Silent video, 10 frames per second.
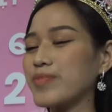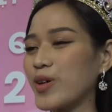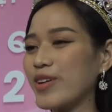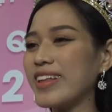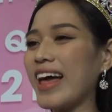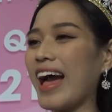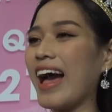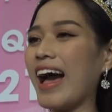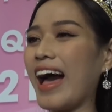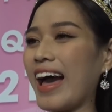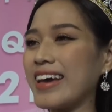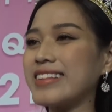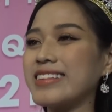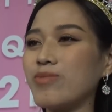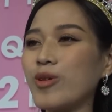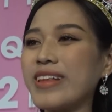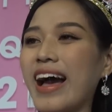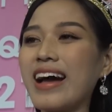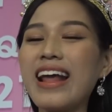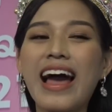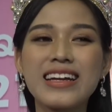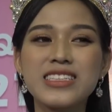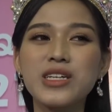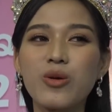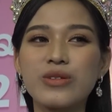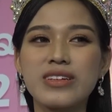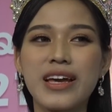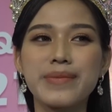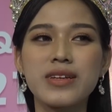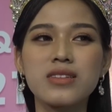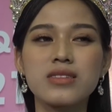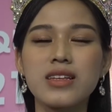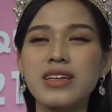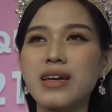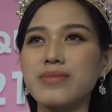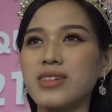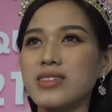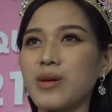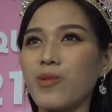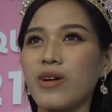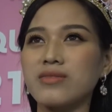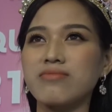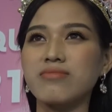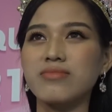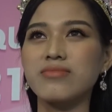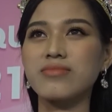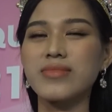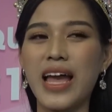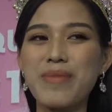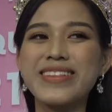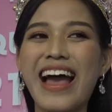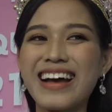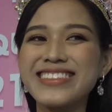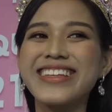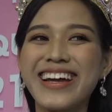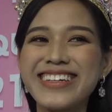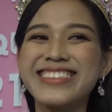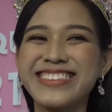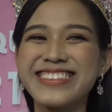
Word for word: có nghĩa là mỗi tháng là 2 triệu thì em tiết kiệm được trong khoảng 2-3 tháng rồi đấy.